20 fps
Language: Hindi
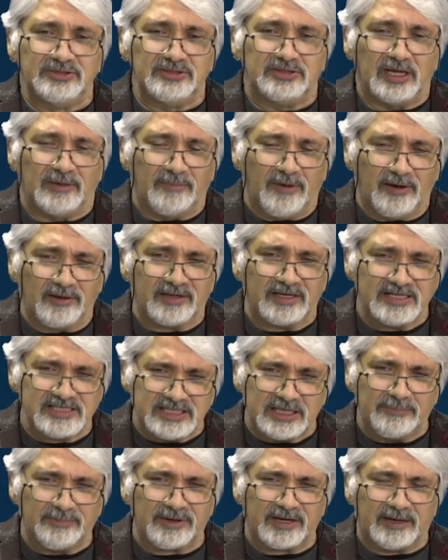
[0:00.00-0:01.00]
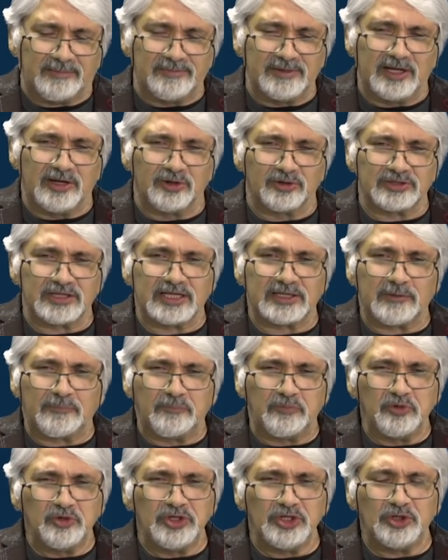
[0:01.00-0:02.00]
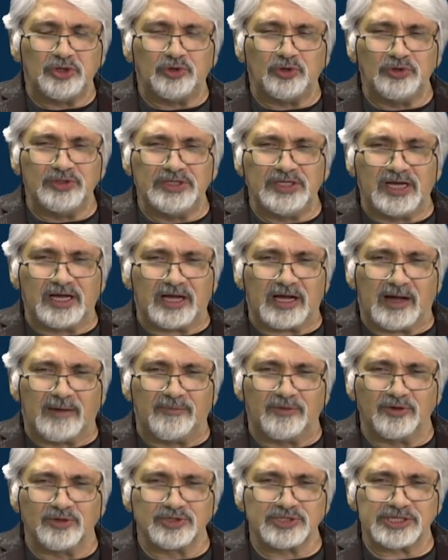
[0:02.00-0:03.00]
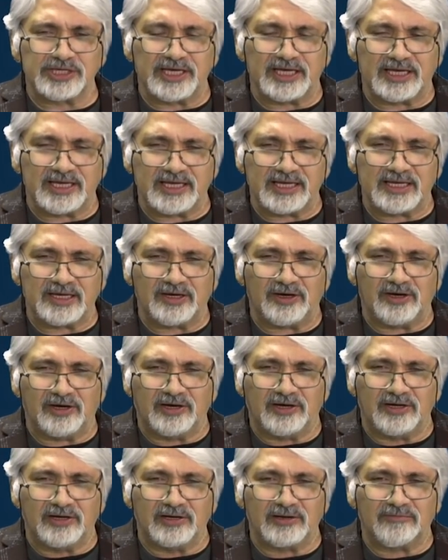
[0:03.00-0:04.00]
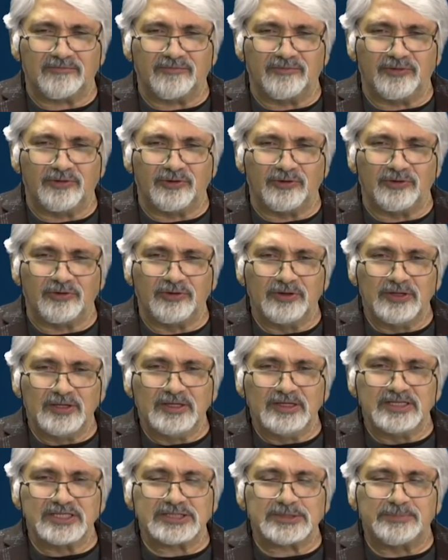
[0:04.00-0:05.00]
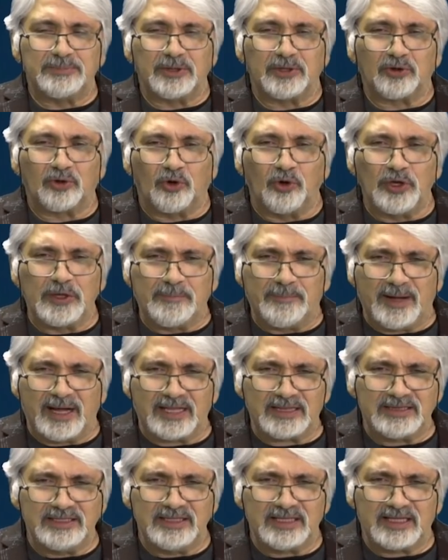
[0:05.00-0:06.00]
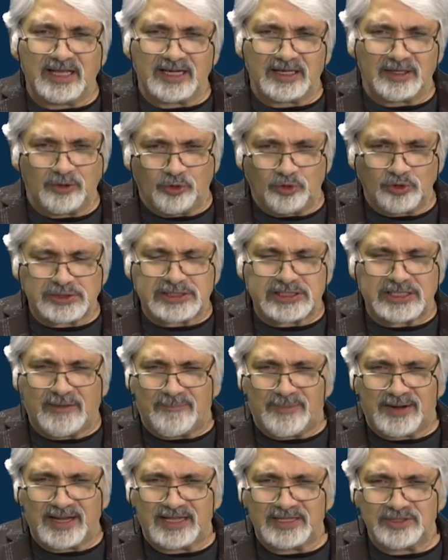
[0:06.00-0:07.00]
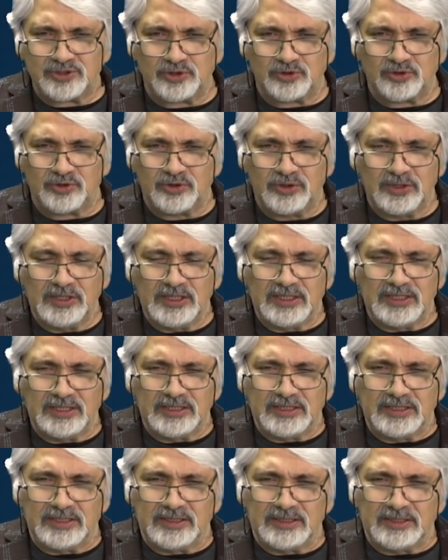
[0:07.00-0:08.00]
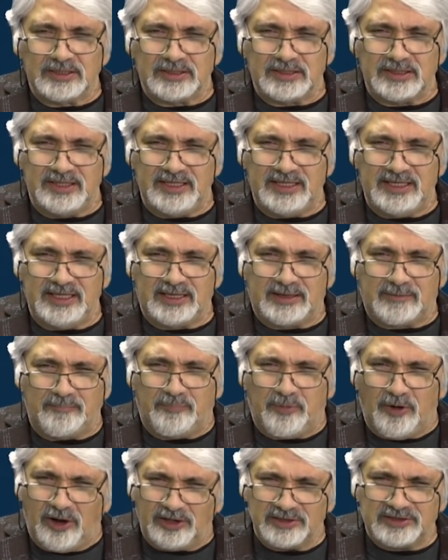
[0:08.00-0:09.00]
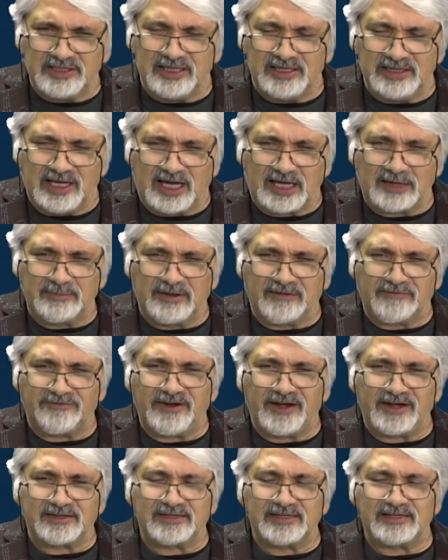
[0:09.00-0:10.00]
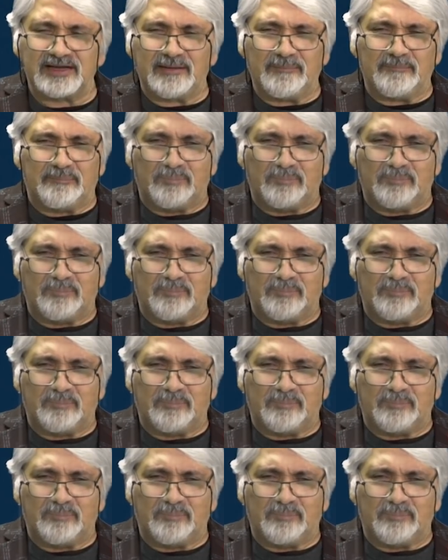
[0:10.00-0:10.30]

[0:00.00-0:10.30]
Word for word: डेमोक्रेसी पर हमला होता है तो पूरी दुनिया खामोश है और वो इस पर कोई बात नहीं कर रहे उससे बड़ा जो एक बहुत ही अलार्मिंग फैक्टर है